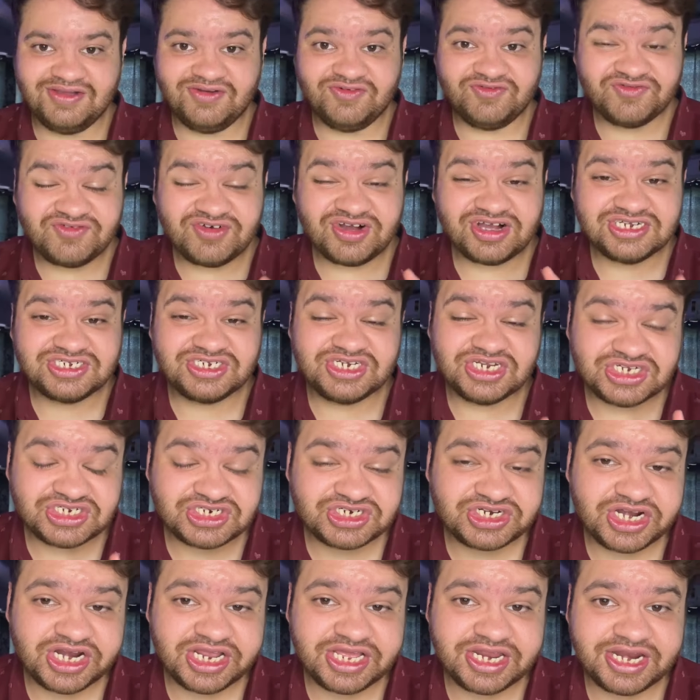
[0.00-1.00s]
फर्स्ट
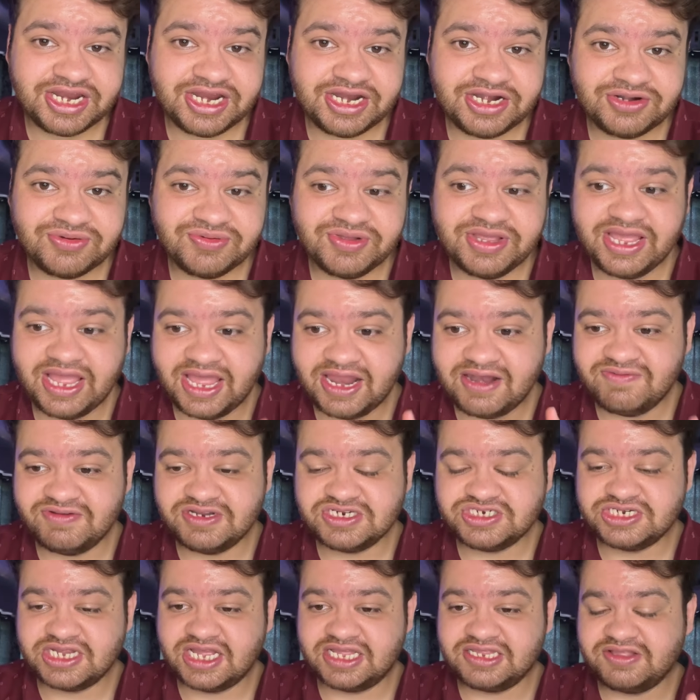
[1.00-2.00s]
हिस्ट्री क्रिएट हुई
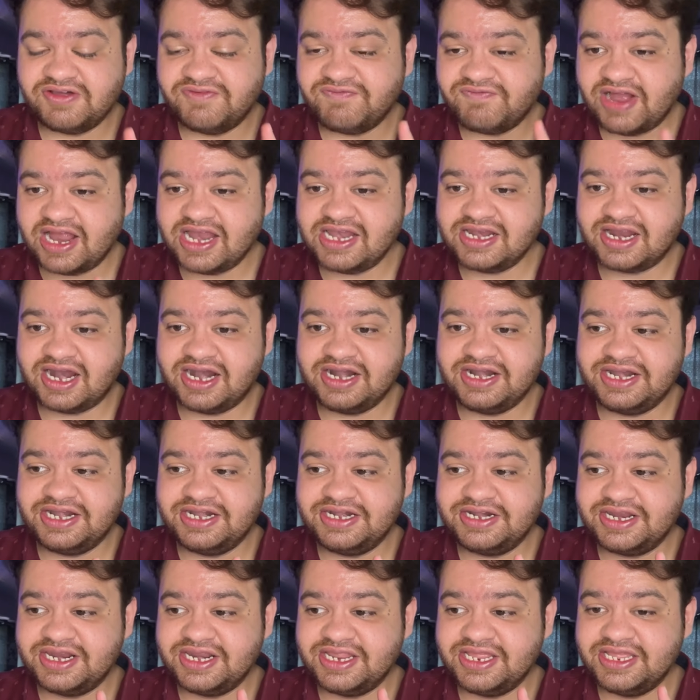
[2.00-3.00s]
एलवेश यादव वाइल्ड कार्ड
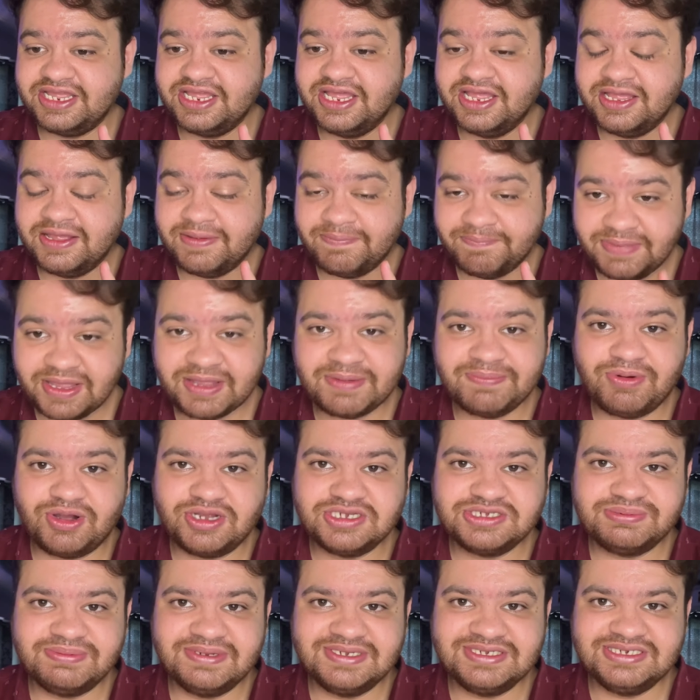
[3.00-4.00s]
एंट्री बिग
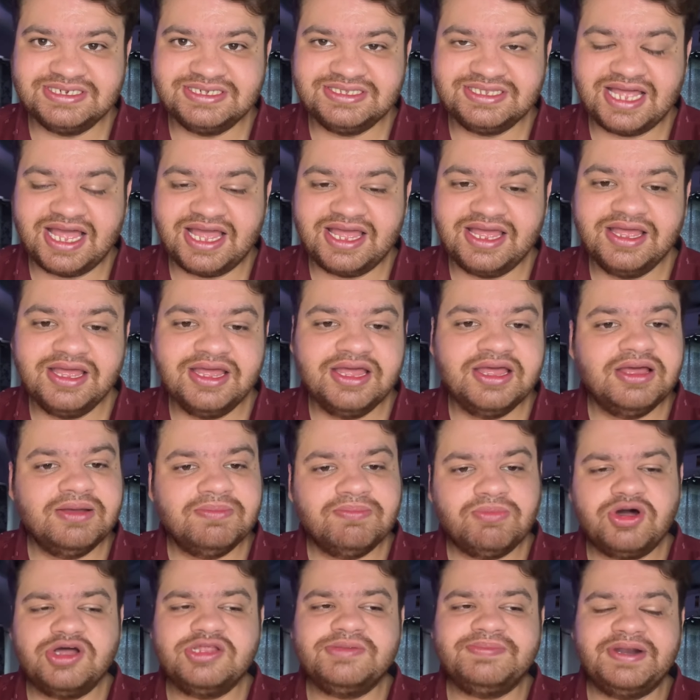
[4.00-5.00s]
बॉस में जीता है
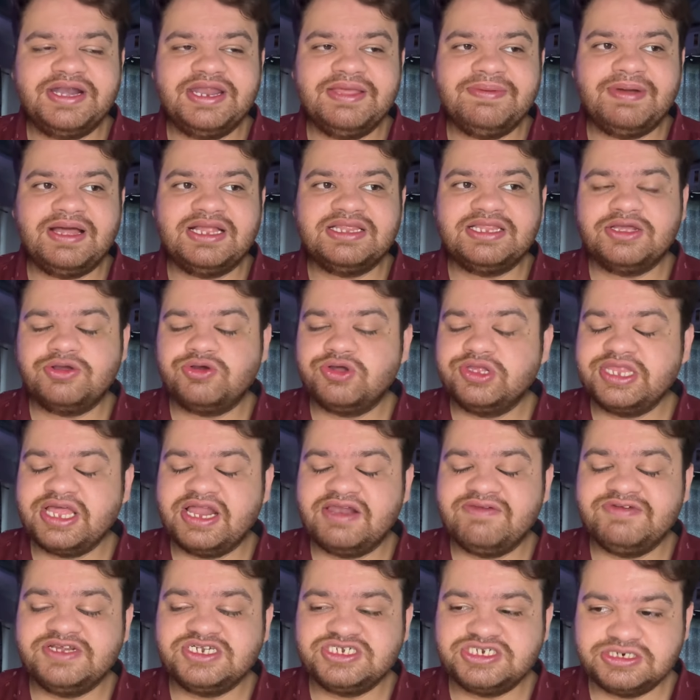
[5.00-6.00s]
बहुत बड़ी बात है खुद
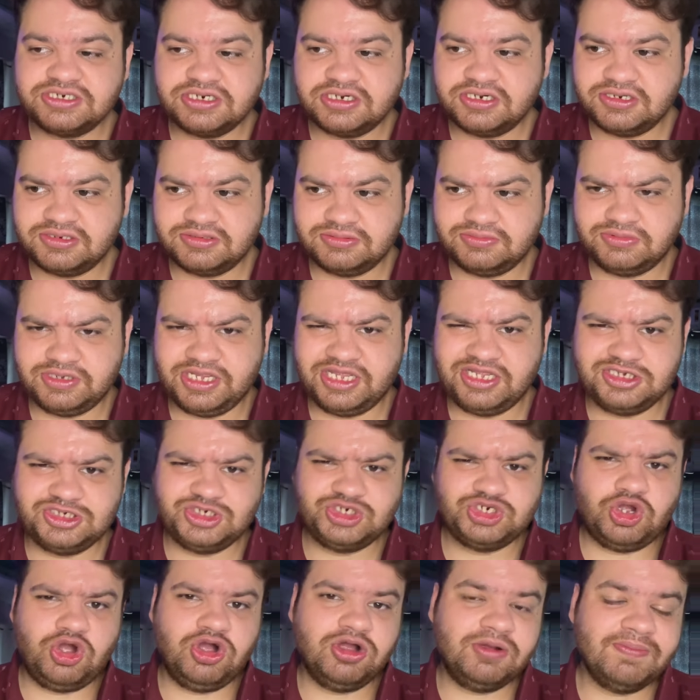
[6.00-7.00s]
एलवेश एक
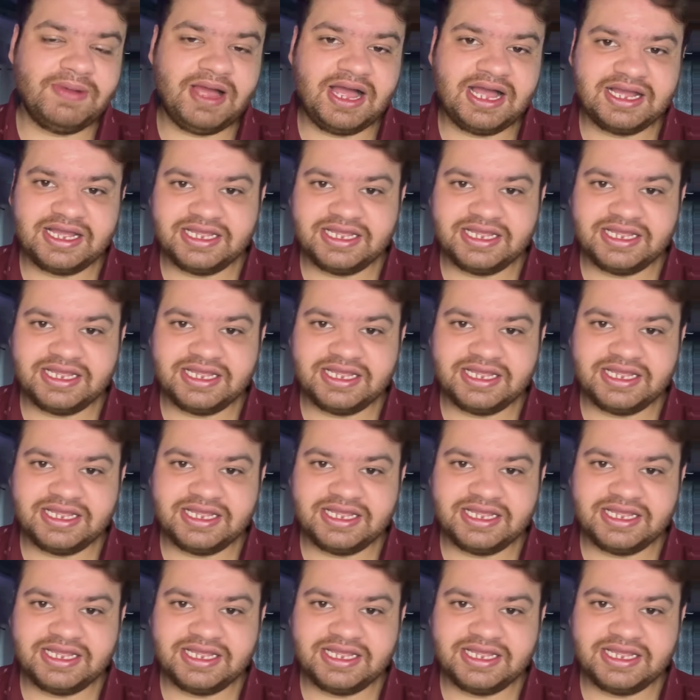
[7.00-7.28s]
शौक में आ गए